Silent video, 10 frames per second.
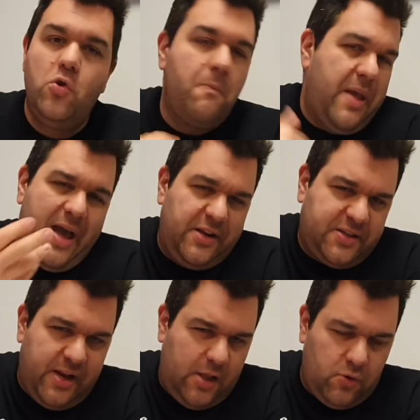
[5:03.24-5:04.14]
non mi ha
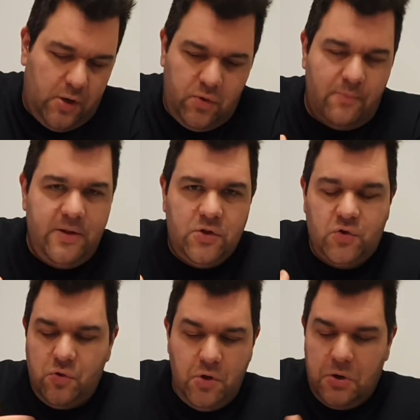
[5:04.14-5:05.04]
riscritto, naturalmente
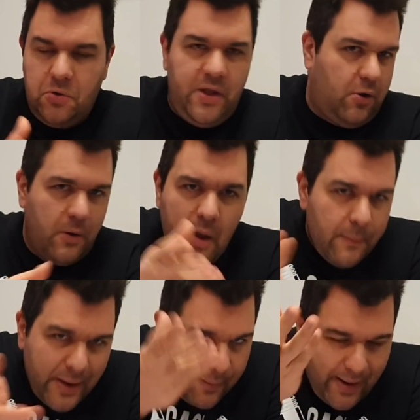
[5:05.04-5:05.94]
sono io che lo dico
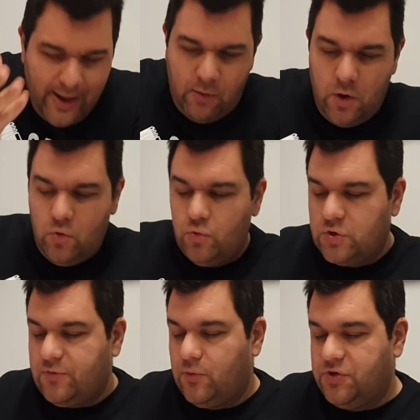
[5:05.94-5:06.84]
perché magari qualcuno
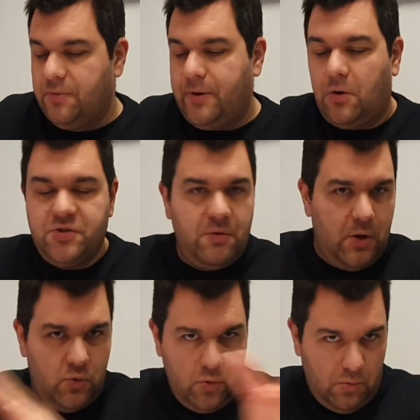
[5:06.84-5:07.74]
sfugge, però se
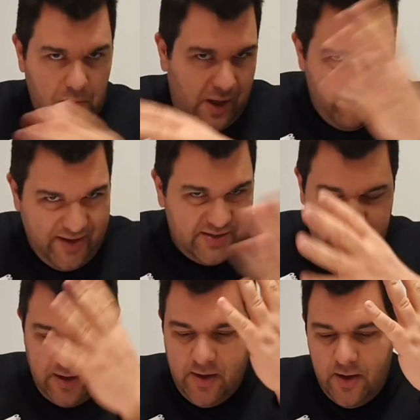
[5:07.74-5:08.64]
qualcuno
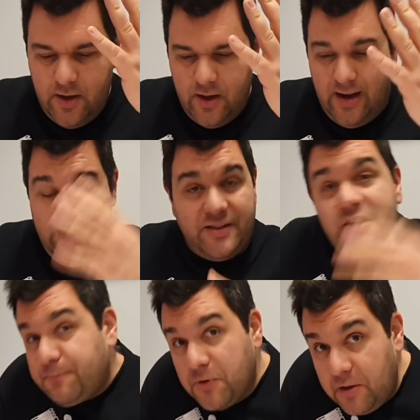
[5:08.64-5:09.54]
avesse la
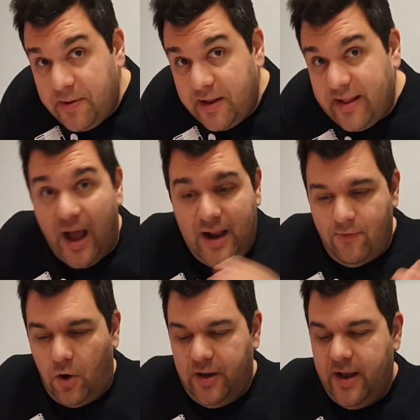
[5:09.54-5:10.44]
disponibilità e la
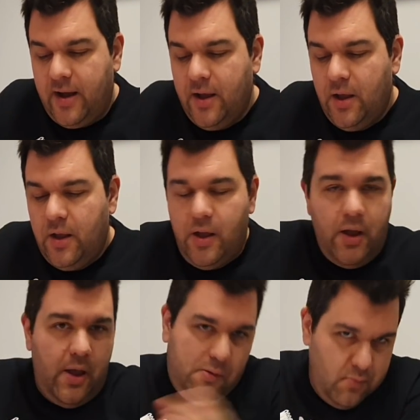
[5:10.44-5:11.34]
voglia,
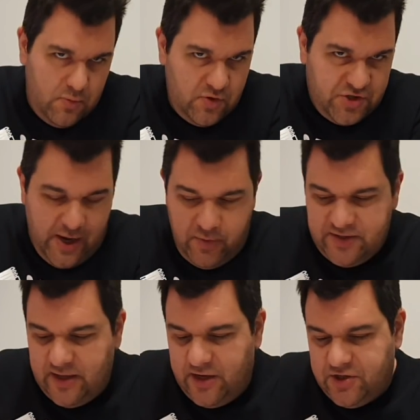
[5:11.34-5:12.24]
eh, c'è
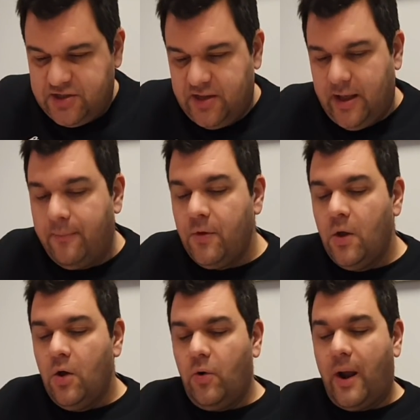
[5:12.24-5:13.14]
questa necessità.
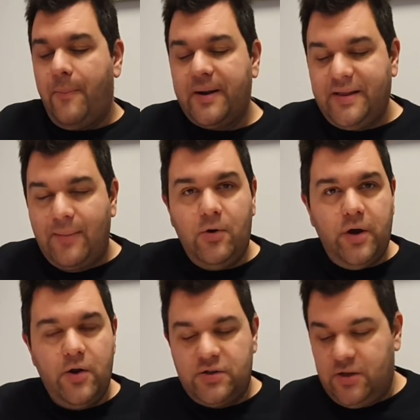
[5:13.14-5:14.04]
Ora, partiamo con
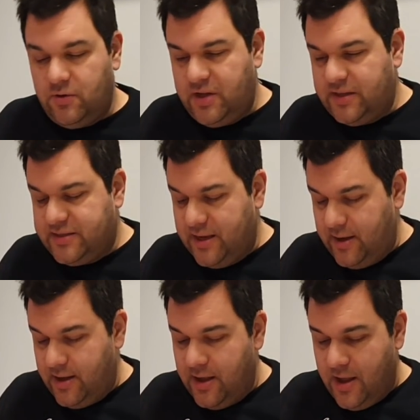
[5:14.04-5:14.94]
le nostre
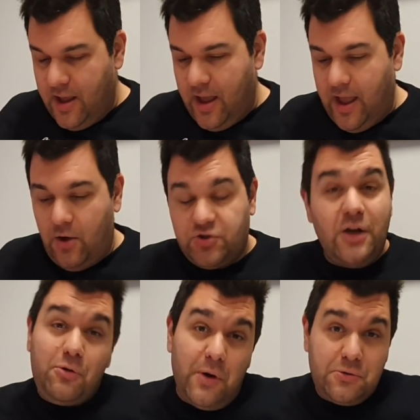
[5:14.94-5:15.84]
notizie e ho
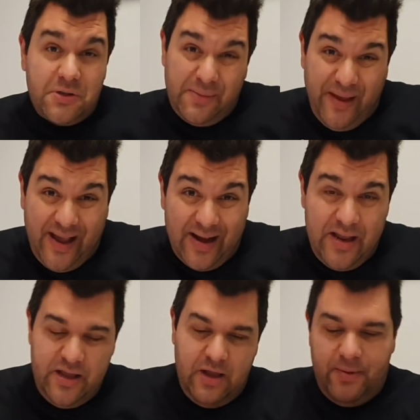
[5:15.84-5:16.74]
scelto quattro temi
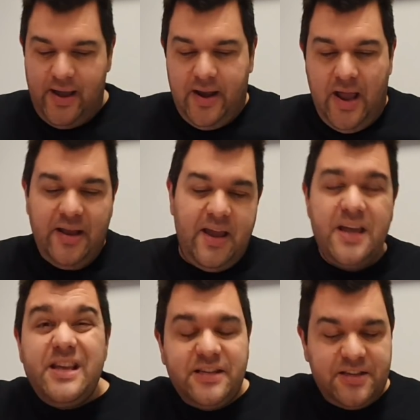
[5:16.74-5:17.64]
carini che magari anche
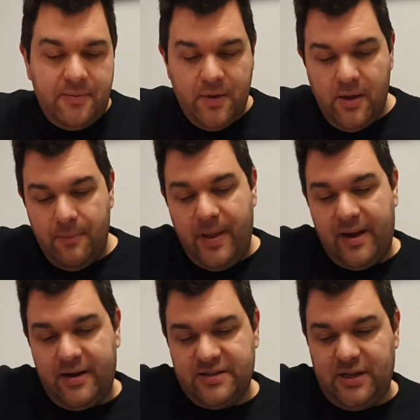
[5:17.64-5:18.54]
easy
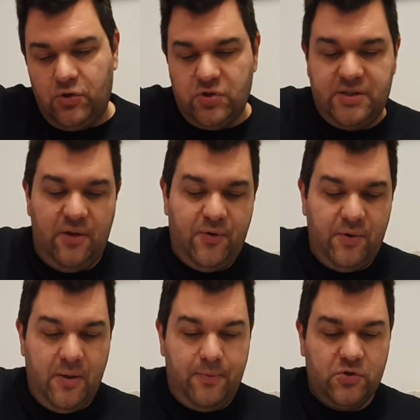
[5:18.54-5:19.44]
per Santo Stefano
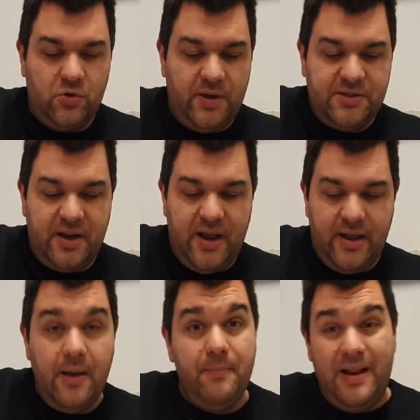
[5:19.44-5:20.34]
che possono essere
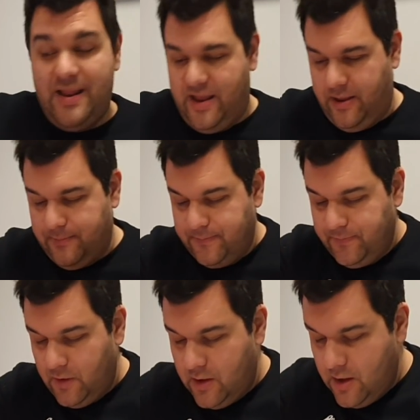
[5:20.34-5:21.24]
anche bellini.
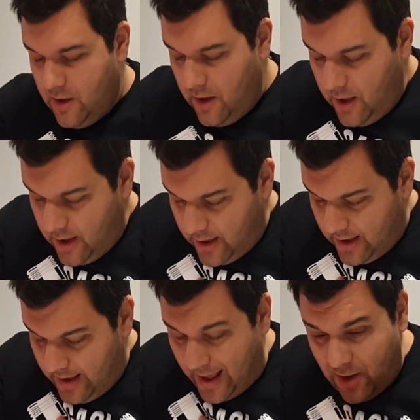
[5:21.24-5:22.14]

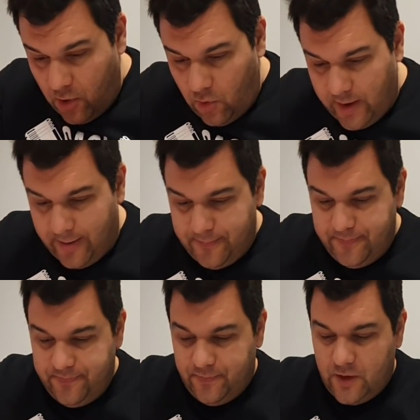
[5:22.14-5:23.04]
Allora,
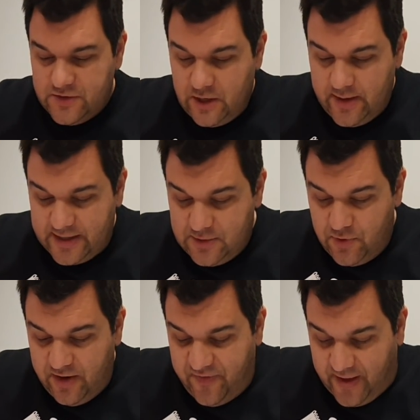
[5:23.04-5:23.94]
ciao Gasi,
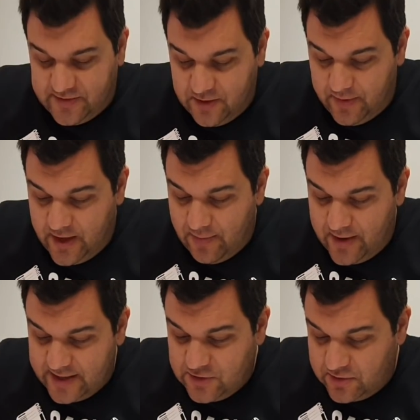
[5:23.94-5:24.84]
buone feste. Mi chiamo
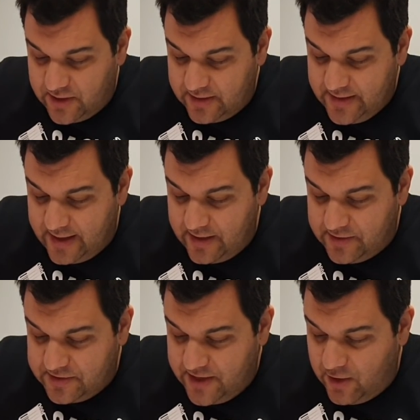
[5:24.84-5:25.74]
Alessio, ho 30 anni, ti
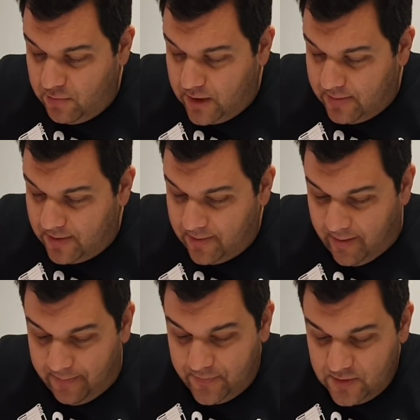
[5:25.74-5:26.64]
seguo, bla bla bla
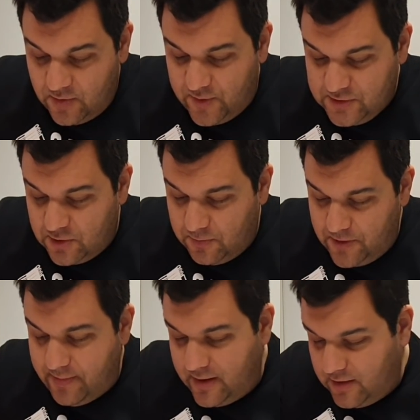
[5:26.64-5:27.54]
bla. Ti faccio i
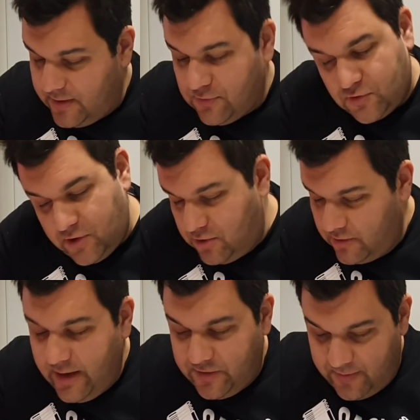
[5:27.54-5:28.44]
complimenti, tanto so che non li
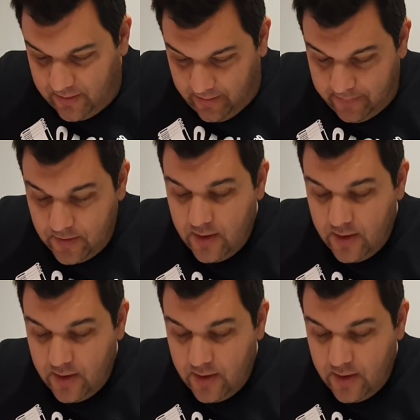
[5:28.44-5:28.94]
leggi, bla bla.